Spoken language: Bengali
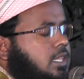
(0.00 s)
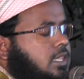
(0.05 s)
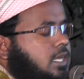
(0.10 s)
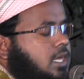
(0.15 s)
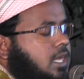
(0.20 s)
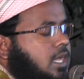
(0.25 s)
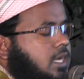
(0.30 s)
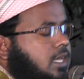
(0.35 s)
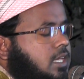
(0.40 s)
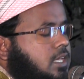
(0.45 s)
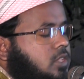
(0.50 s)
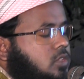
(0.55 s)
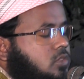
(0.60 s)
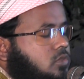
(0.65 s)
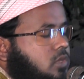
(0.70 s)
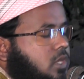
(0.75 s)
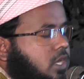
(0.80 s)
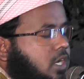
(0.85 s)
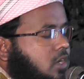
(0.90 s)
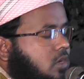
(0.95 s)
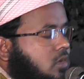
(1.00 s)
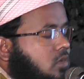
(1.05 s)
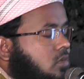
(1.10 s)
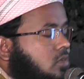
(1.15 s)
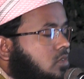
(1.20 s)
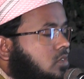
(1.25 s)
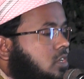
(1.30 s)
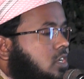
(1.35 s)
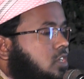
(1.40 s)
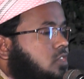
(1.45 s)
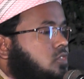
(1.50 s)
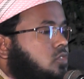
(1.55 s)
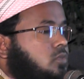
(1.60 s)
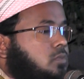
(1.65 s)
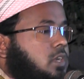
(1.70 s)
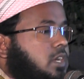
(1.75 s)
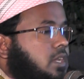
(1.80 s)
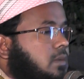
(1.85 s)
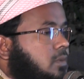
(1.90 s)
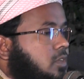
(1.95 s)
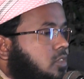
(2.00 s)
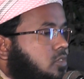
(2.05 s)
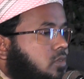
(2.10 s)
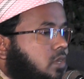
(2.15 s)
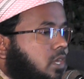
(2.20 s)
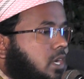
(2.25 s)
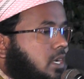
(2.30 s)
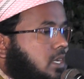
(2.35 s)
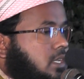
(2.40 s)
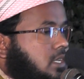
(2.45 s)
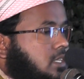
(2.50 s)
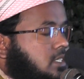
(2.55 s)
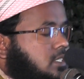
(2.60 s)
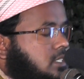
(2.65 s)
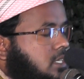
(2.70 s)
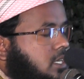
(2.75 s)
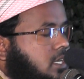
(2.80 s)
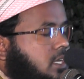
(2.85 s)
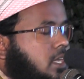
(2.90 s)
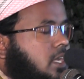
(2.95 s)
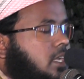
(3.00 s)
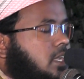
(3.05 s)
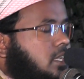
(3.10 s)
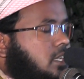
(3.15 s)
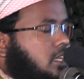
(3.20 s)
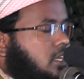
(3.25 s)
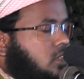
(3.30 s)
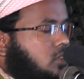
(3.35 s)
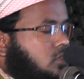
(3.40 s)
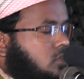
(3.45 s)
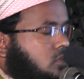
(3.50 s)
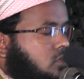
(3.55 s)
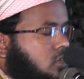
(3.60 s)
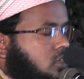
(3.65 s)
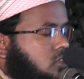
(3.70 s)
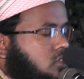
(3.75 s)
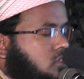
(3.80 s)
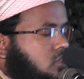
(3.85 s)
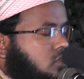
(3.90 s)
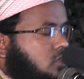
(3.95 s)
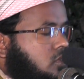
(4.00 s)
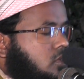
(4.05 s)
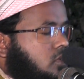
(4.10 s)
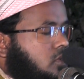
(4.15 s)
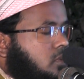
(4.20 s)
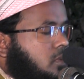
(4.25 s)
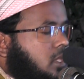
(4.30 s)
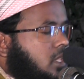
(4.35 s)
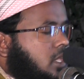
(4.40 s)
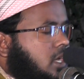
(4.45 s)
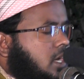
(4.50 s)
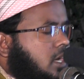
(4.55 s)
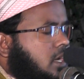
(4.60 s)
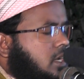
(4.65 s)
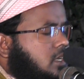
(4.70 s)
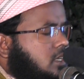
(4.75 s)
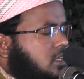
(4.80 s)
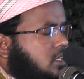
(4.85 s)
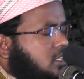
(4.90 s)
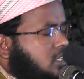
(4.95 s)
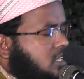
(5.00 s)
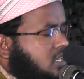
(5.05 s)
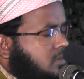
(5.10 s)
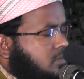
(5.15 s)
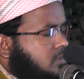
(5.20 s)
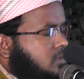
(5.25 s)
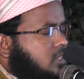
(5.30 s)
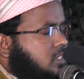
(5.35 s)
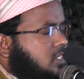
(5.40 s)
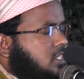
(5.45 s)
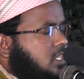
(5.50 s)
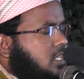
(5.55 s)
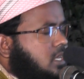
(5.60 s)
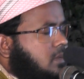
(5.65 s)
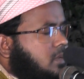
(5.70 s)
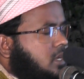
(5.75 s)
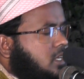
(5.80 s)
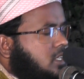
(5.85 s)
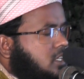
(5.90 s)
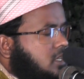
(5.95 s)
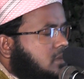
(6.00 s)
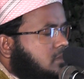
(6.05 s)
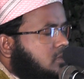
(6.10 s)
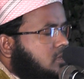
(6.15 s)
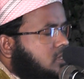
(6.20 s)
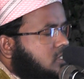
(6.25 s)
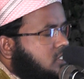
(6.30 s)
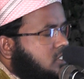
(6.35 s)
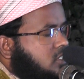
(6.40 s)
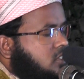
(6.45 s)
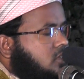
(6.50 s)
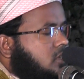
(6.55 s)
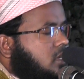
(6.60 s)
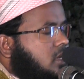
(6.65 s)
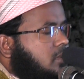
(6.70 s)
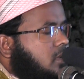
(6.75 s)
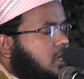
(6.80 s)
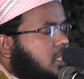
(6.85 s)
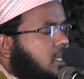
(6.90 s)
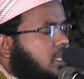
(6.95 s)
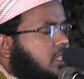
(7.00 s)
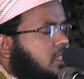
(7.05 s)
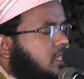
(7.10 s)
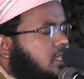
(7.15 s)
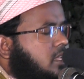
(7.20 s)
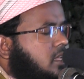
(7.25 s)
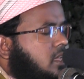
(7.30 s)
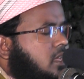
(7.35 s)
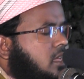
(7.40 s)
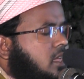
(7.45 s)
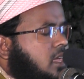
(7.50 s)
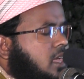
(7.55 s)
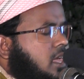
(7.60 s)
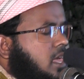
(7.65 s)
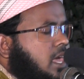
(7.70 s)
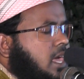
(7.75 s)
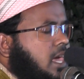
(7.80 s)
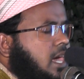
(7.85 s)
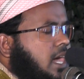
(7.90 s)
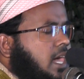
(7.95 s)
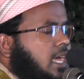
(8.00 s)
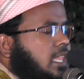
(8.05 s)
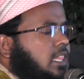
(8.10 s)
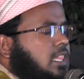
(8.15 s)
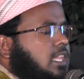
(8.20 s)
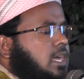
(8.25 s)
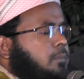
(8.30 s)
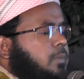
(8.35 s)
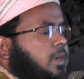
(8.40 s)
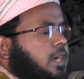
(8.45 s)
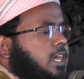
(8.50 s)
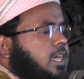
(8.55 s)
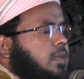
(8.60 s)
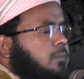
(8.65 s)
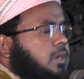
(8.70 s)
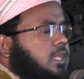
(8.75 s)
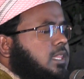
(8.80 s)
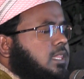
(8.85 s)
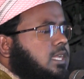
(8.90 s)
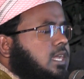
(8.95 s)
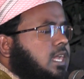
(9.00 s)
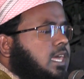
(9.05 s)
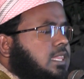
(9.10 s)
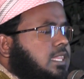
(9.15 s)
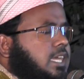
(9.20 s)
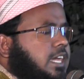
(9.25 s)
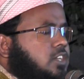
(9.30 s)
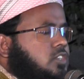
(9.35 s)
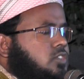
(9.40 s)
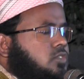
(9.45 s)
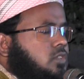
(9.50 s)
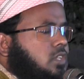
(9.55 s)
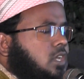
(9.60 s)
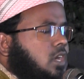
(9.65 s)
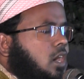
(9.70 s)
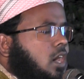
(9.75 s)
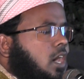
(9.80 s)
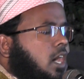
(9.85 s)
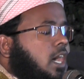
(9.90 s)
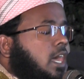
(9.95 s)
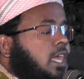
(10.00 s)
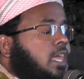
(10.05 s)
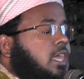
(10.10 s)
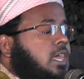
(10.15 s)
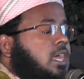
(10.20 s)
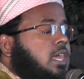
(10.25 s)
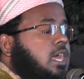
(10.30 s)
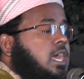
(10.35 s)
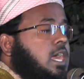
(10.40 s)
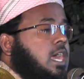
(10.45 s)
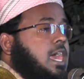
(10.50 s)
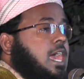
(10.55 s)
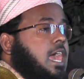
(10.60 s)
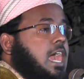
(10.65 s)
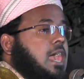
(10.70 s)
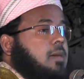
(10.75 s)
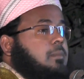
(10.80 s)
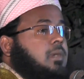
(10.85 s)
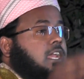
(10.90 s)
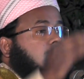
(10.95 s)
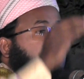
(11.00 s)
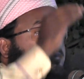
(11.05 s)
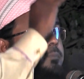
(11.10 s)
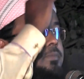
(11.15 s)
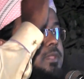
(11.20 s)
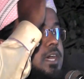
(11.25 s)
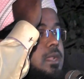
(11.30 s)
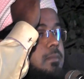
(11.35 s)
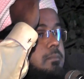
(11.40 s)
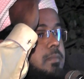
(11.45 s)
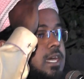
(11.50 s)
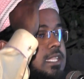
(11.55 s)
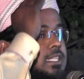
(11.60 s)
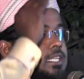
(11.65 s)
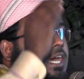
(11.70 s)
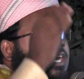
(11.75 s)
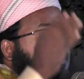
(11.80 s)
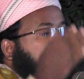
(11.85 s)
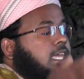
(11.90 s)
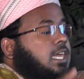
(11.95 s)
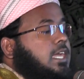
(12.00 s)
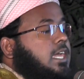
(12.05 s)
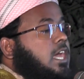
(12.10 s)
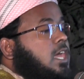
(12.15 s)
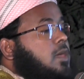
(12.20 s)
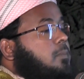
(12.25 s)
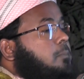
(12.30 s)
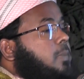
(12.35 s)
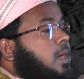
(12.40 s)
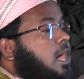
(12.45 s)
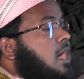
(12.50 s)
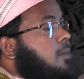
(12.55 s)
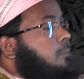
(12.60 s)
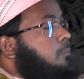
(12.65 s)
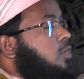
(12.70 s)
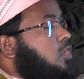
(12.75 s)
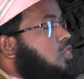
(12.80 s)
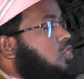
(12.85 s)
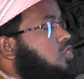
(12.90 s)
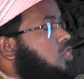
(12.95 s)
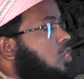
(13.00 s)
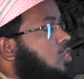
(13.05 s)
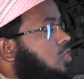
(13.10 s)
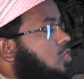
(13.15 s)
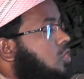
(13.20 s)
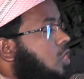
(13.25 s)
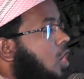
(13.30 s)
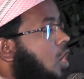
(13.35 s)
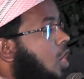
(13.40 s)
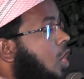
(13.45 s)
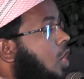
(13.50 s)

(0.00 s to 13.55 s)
তারা কিন্তু এক ঘন্টা সময়ের ভিতরে একটা সেকেন্ড কিন্তু নষ্ট করবে না ঠিক বলছি না বে ঠিক বলছি জোরে বলেন আল্লাহ পাকের বান্দারা তাই যদি হয় আমার আপনার মাথা থেকে পা পর্যন্ত